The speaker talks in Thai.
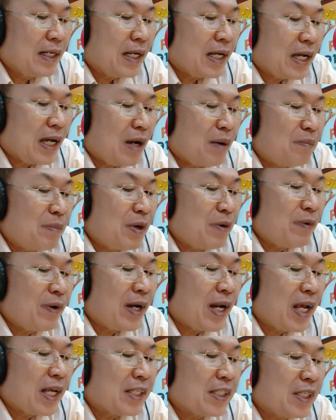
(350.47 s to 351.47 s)
นะครับ เมื่อเว
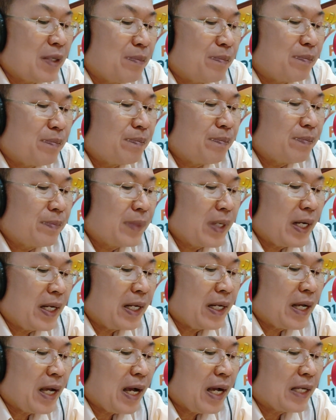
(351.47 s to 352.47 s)
ลา 10นา
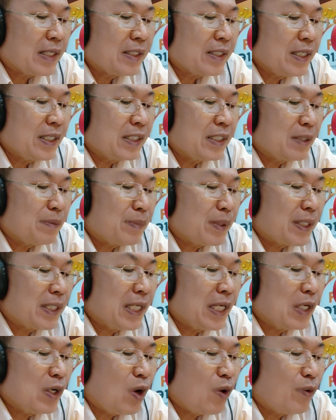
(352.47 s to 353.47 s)
ฬิกา40นา
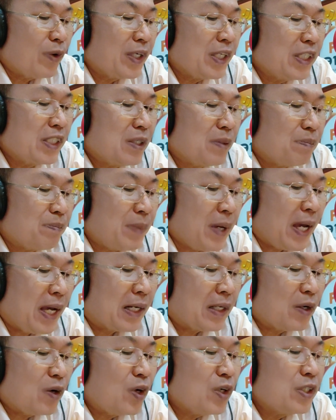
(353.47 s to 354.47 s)
ทีของวันที่
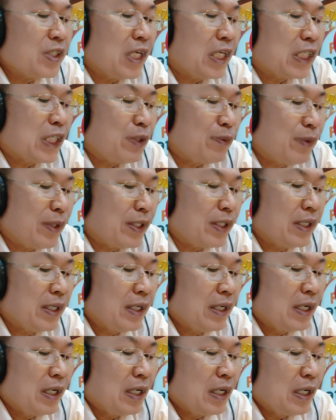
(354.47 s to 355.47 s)
18เขาเสียชีวิต
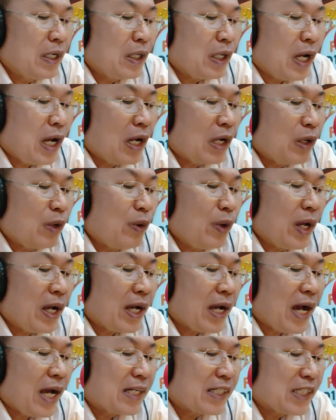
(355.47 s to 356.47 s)
ด้วยอา
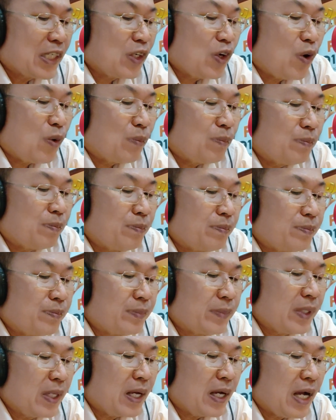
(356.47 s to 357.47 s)
การสงบ
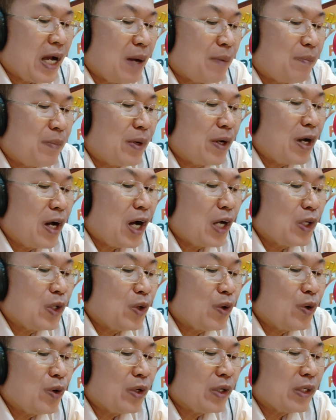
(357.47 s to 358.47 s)
นะครับ แล้วอา
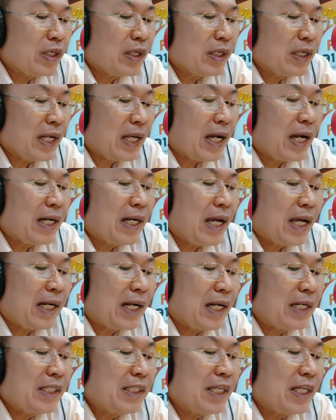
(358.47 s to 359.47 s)
ยุในขณะ
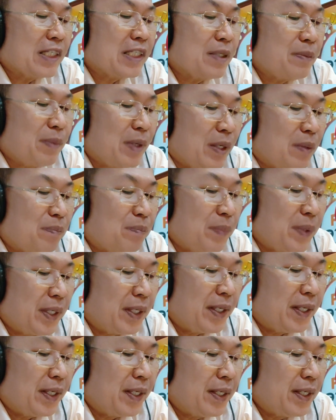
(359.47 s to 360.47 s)
นั้น 71 ปี
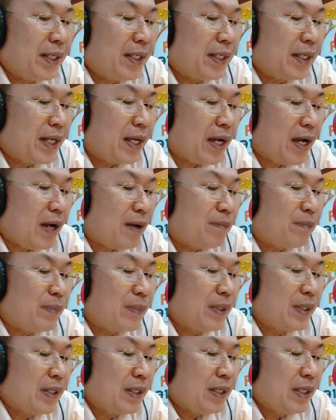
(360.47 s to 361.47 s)
นะครับ
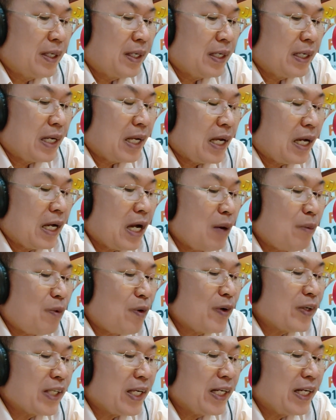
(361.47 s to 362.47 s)
นะก็บอ
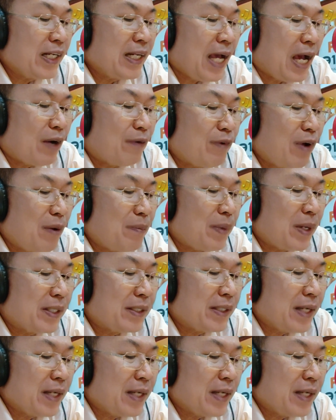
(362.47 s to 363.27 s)
กสันนิษฐานว่ามา